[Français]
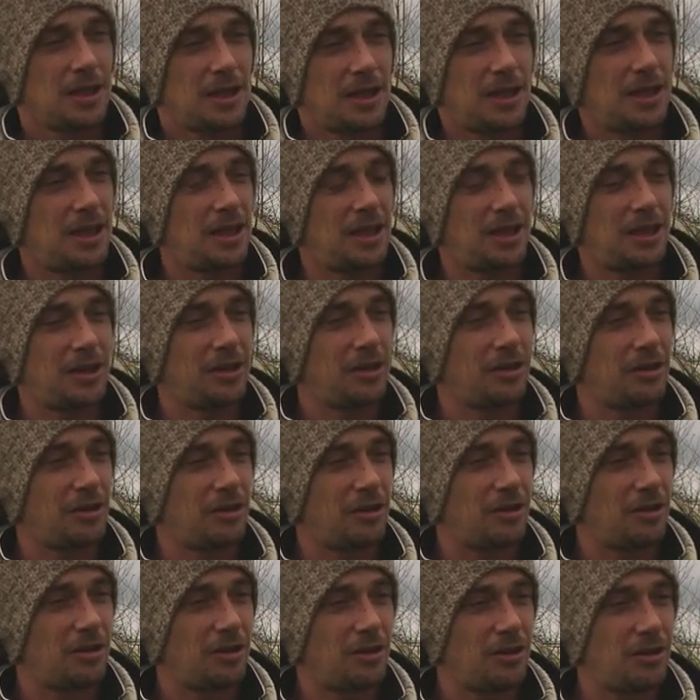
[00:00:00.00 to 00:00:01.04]

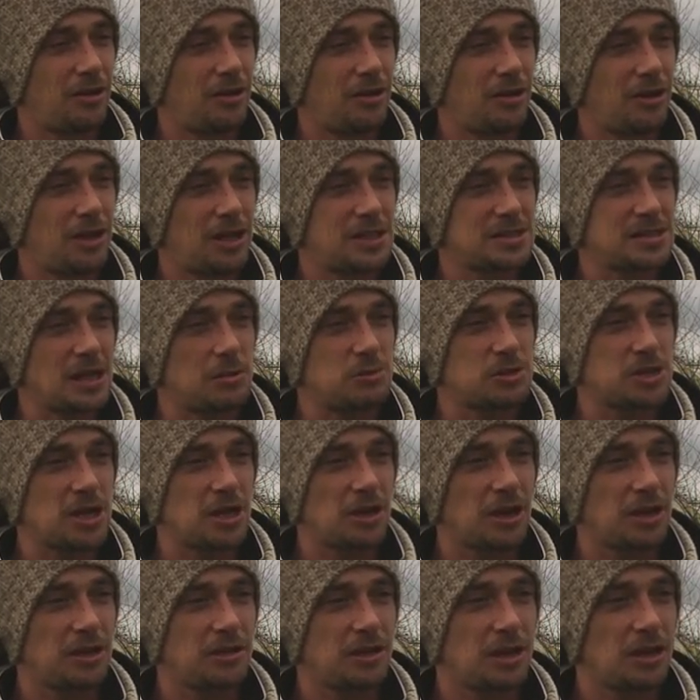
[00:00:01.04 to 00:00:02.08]
Euh, et, ça me
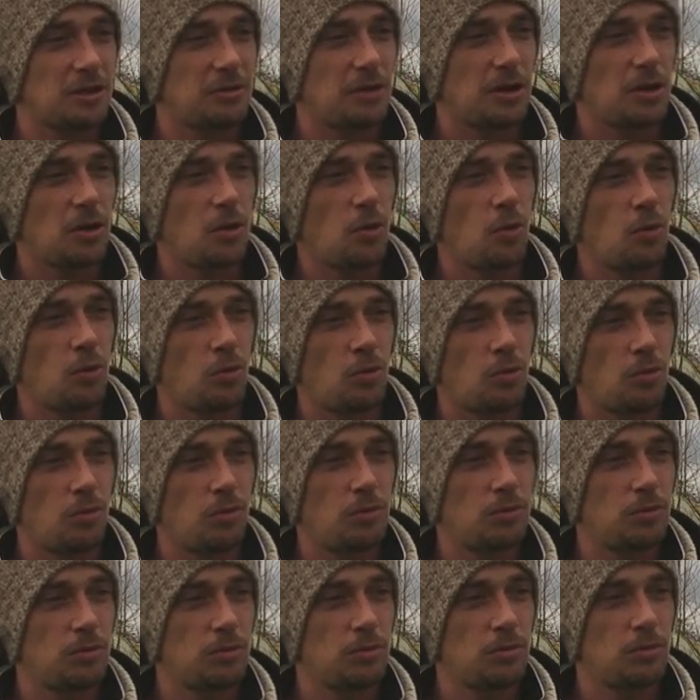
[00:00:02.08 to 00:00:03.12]
chagrinait, quoi.
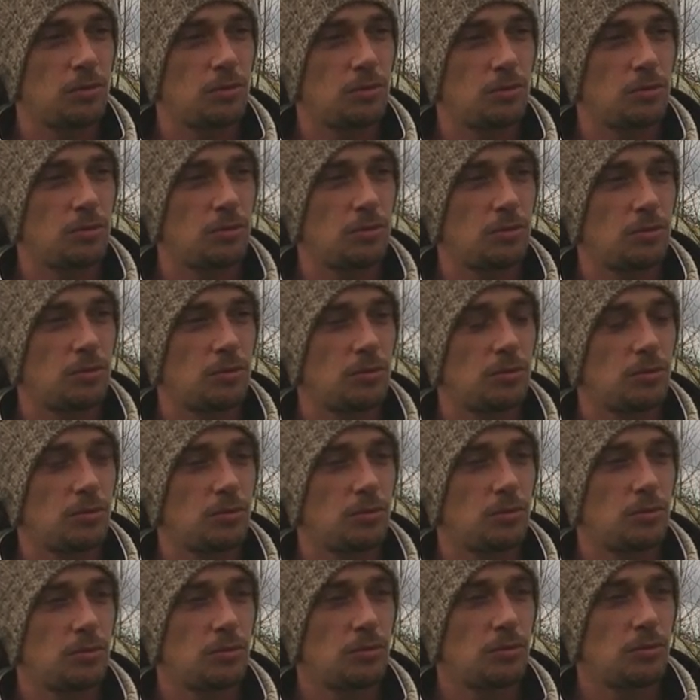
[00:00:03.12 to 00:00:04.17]
On,
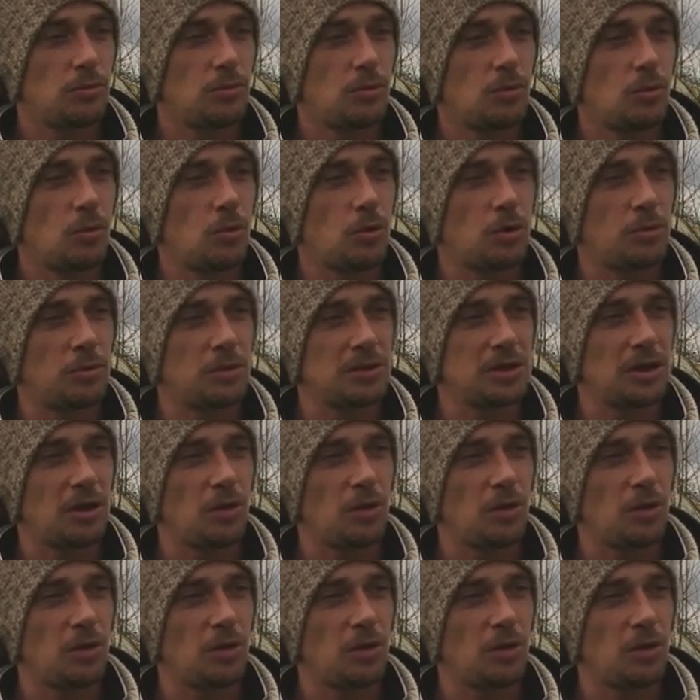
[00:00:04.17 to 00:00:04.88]
comment dire,